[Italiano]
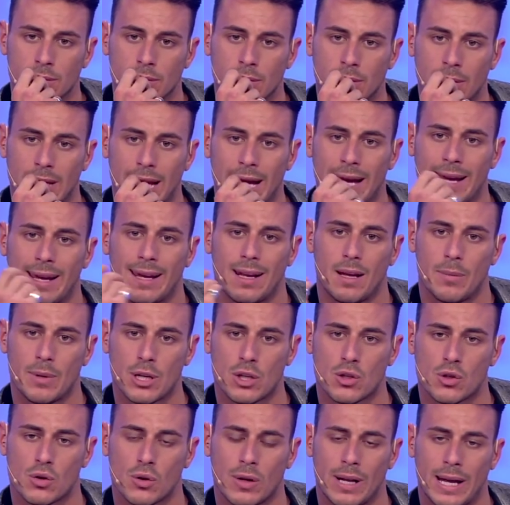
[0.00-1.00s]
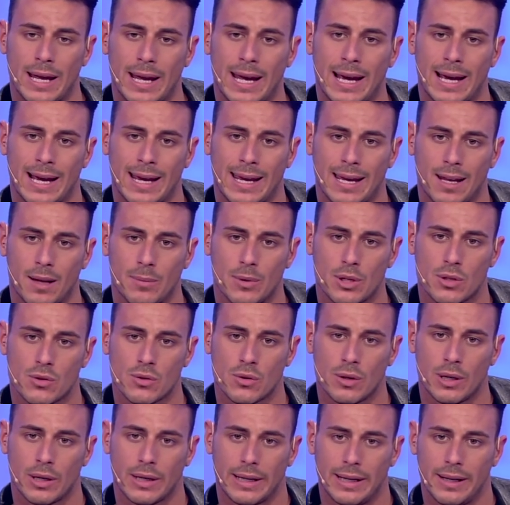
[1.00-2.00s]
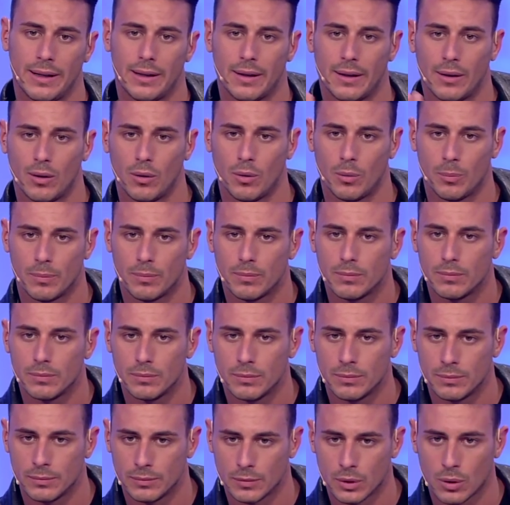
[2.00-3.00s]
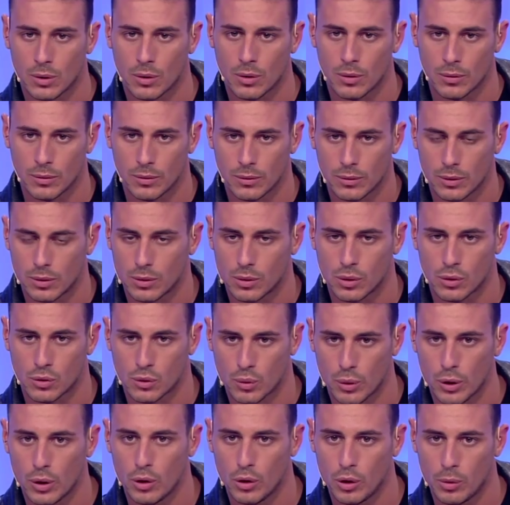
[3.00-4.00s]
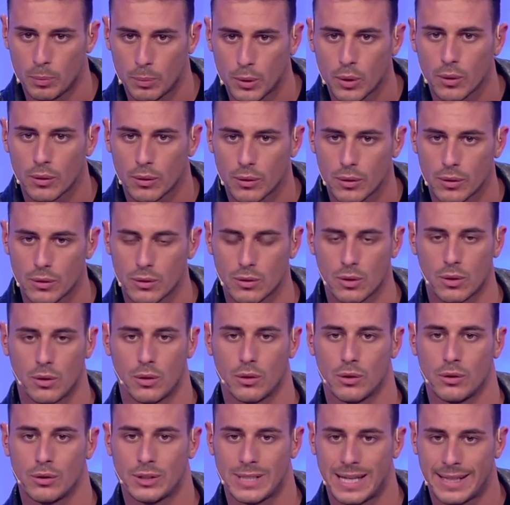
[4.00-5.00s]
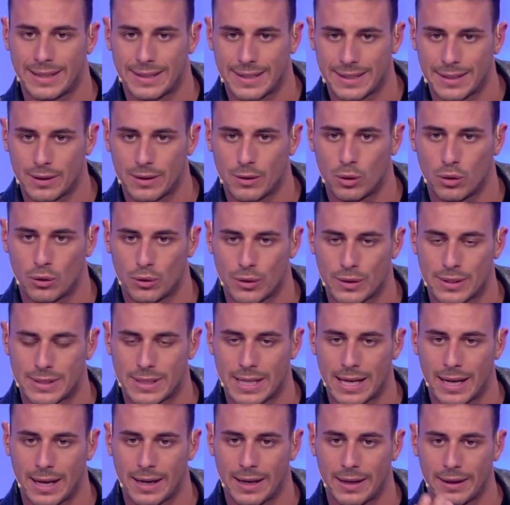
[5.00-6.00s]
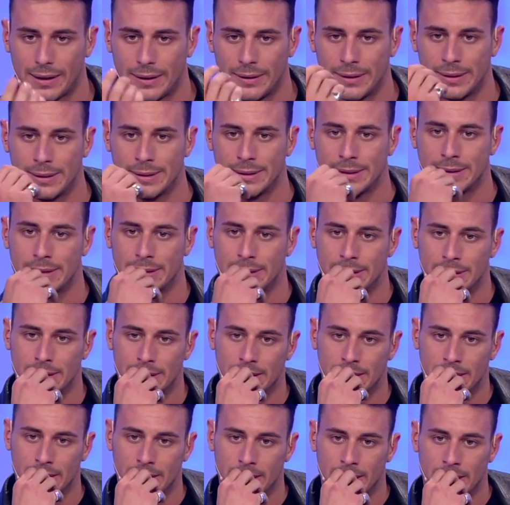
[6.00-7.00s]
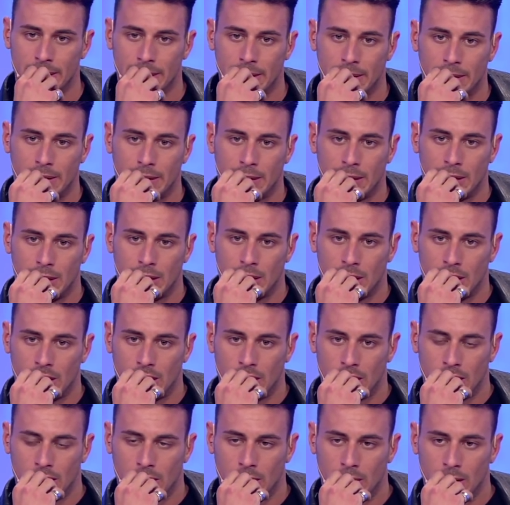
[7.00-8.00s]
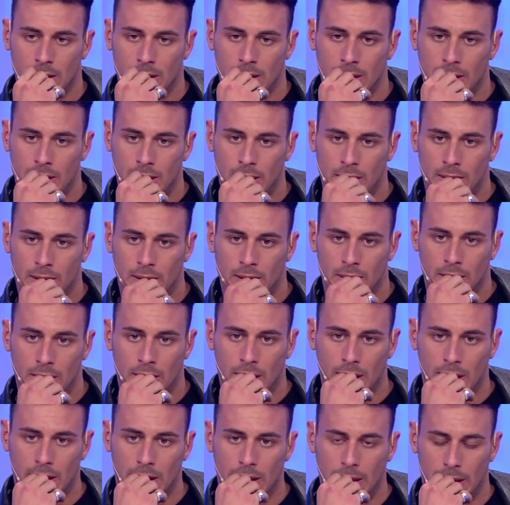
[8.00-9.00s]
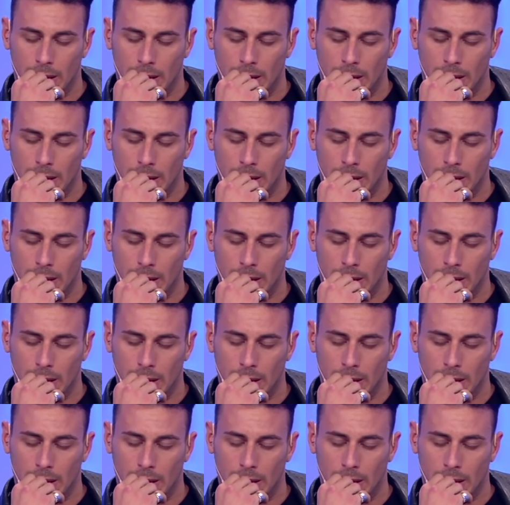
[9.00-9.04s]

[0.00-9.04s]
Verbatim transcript: Che è, anche la persona, è anche la persona che ho costruito di più. Sono 7, eh, otto esterne. Allora Maria, tu dimmi, rispondi. Non discuto, eh.